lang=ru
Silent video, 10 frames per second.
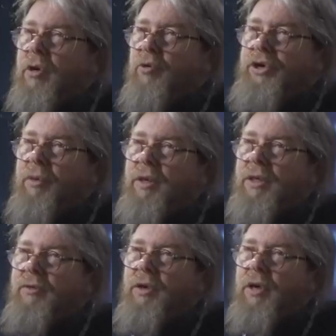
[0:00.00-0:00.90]
учебных
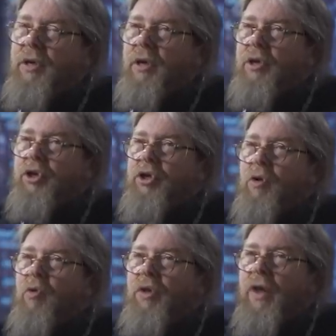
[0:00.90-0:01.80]
заведений
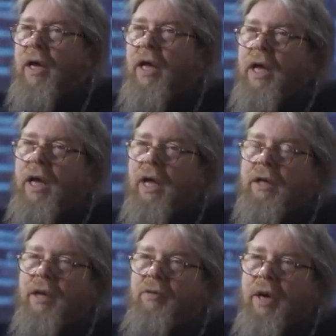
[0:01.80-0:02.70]
ежегодно
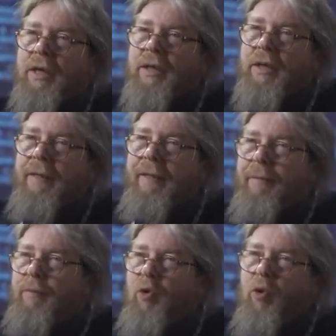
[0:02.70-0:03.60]
открывались
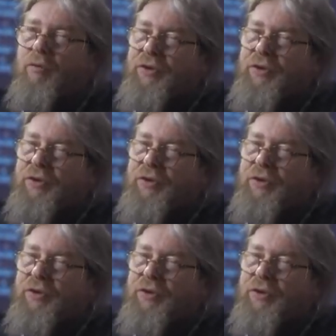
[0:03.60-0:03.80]
по